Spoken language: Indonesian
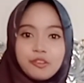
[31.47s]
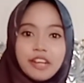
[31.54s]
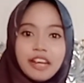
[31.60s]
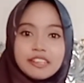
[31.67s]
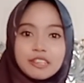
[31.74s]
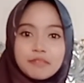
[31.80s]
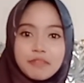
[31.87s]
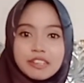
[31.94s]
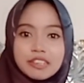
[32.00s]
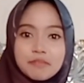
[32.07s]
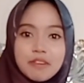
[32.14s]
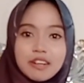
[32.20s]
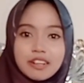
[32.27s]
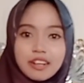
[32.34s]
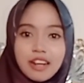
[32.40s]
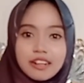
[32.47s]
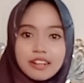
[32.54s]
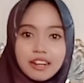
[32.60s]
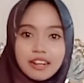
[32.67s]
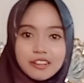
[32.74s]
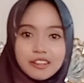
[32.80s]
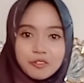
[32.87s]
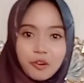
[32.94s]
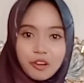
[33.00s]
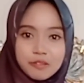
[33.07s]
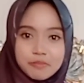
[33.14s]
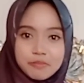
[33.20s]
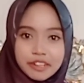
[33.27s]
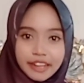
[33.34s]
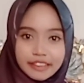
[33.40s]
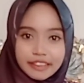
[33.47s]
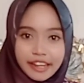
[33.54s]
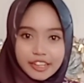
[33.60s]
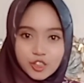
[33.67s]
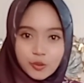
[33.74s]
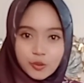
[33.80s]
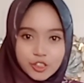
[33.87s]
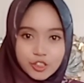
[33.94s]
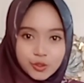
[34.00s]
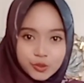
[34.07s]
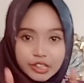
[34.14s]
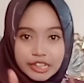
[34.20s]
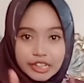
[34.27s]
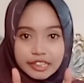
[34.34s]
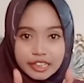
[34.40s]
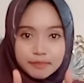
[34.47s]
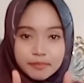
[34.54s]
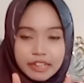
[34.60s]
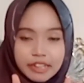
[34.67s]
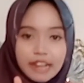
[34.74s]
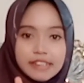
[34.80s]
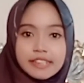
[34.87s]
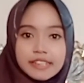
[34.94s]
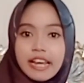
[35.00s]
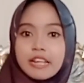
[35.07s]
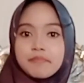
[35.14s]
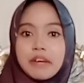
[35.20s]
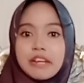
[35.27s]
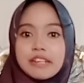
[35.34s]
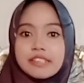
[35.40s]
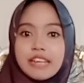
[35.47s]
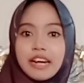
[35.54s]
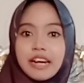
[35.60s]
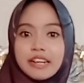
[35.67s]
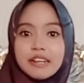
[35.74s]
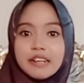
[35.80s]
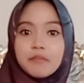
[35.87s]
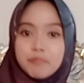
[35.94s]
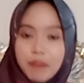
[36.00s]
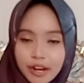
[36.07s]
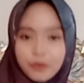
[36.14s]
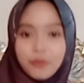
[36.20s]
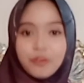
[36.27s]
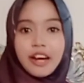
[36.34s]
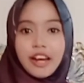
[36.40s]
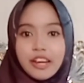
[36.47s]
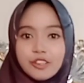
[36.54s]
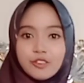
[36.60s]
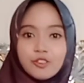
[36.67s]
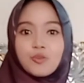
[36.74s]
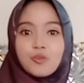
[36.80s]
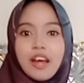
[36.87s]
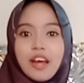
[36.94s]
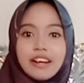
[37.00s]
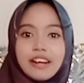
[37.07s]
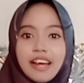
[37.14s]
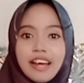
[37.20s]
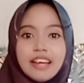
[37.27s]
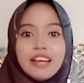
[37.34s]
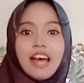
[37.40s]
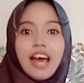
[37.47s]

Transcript: dan teman-teman rekan-rekan Kolbinet sps itu diberikan sehat yang barokah Yuswana